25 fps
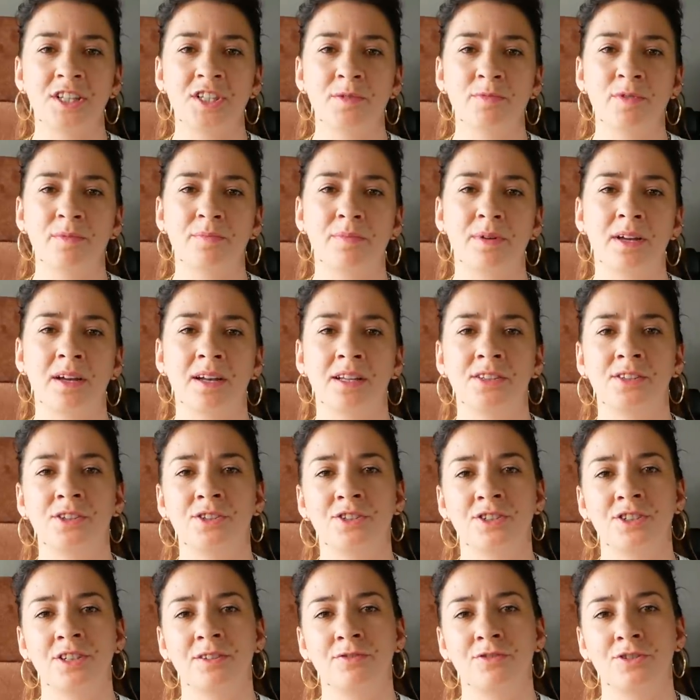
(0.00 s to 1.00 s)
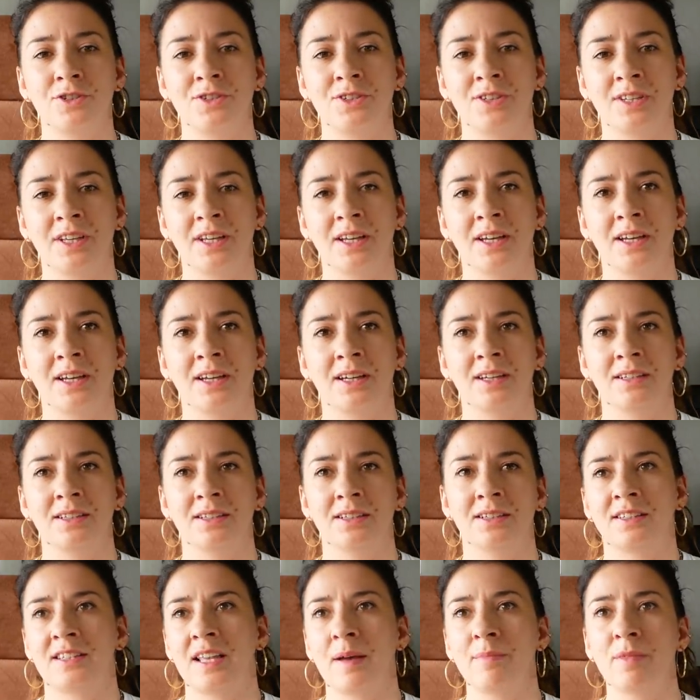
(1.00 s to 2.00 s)
znajdziemy praktycznie wszystkie
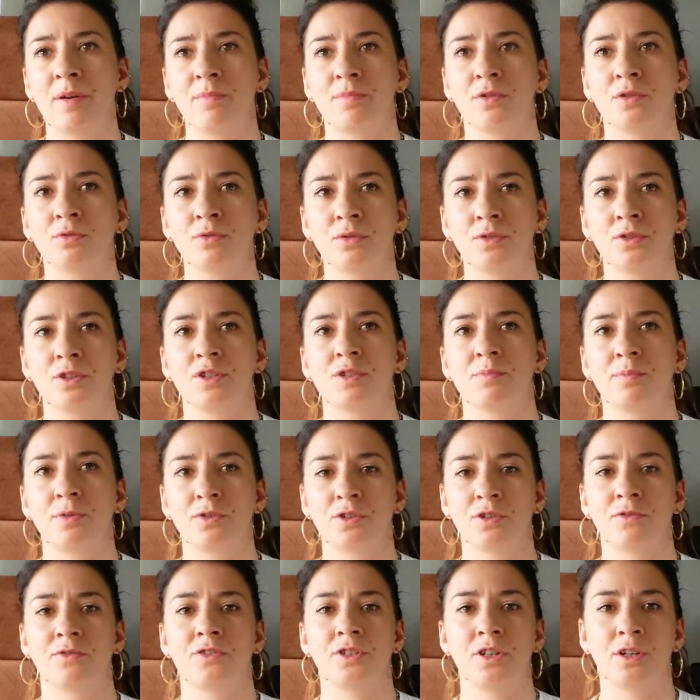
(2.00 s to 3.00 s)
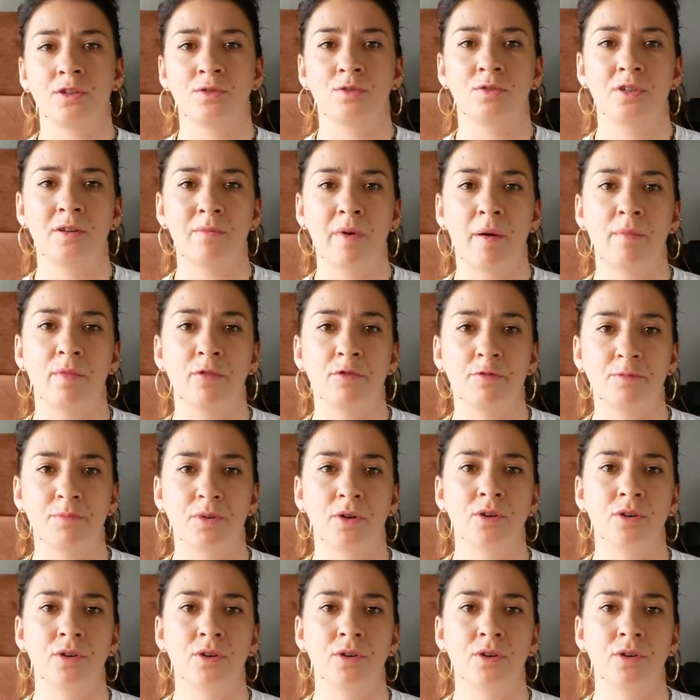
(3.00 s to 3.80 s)
te same produkty spożywcze, które mamy w